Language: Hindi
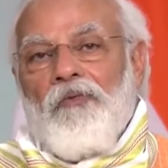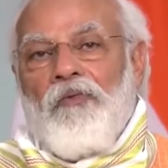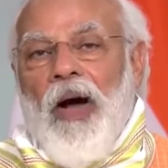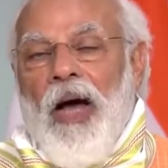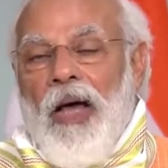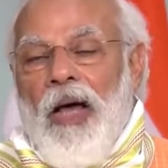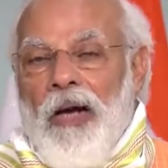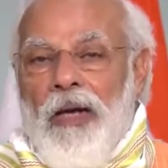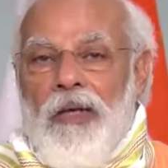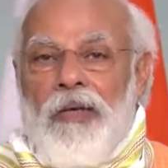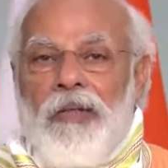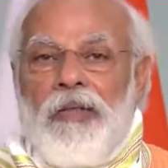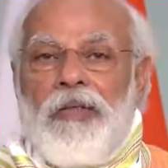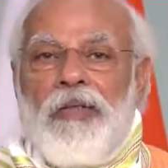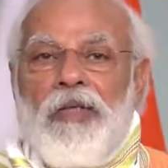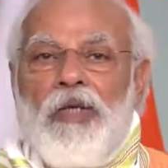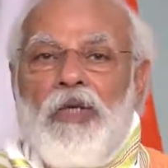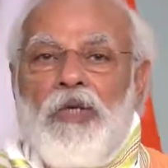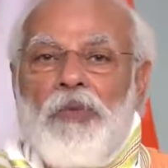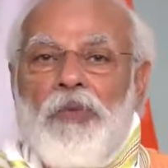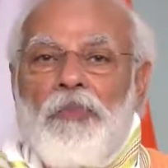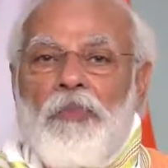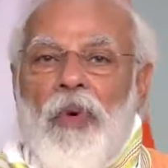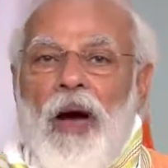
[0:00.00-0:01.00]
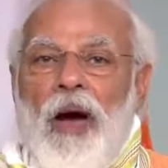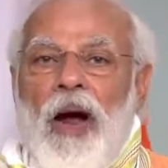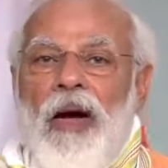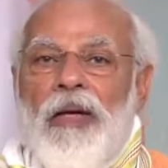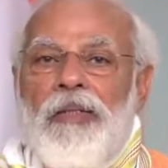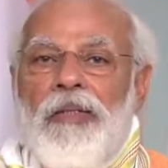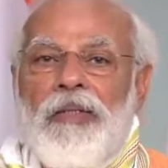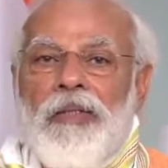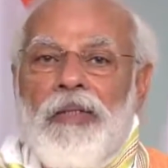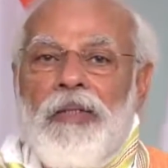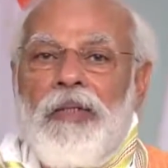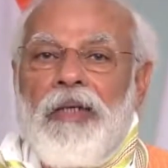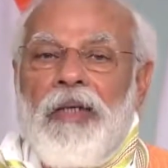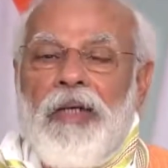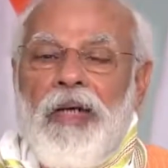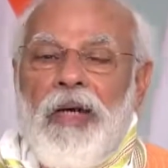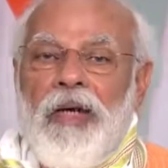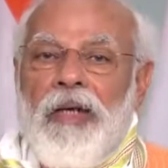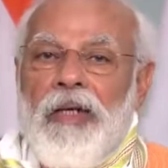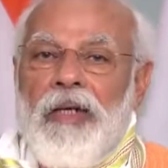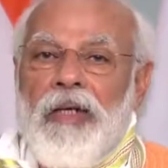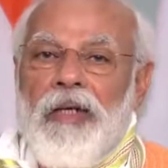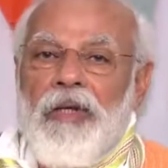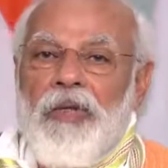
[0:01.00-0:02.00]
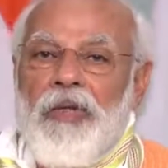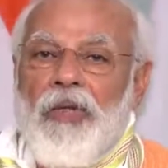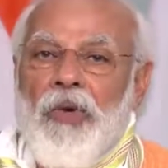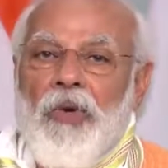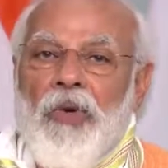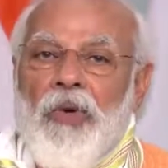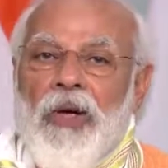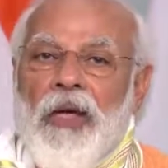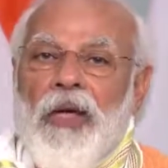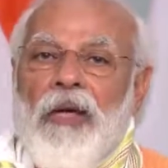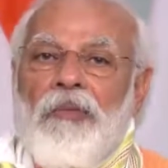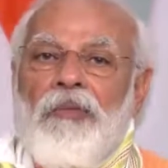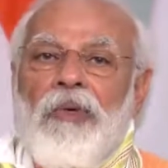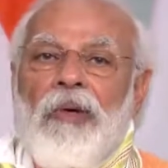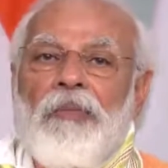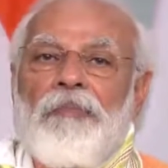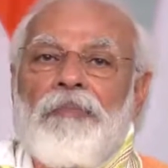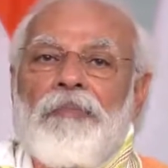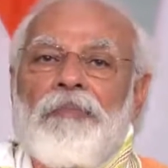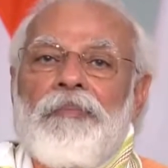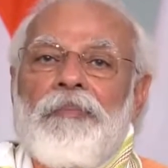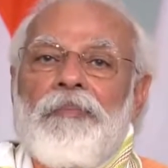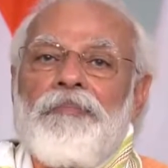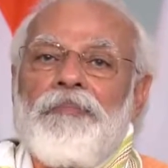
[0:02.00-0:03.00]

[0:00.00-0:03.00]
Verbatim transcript: वाराणसी स्मार्ट सिटी के कंट्रोल एवं